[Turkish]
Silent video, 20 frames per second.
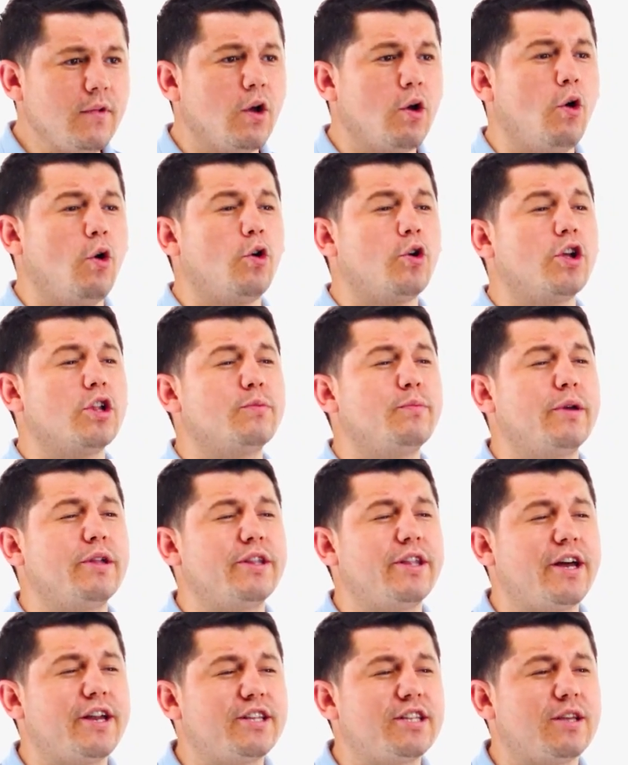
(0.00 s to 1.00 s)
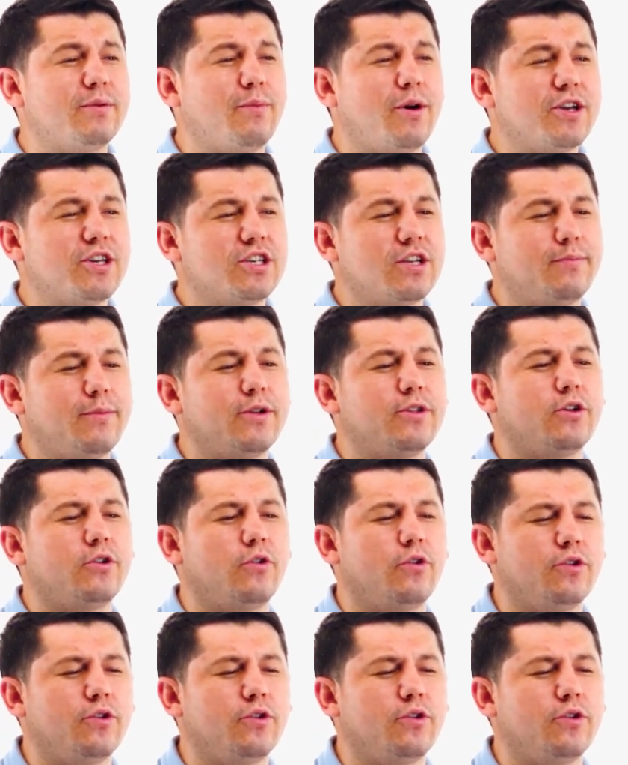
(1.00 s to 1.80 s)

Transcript: Öğretmen derse başlamadan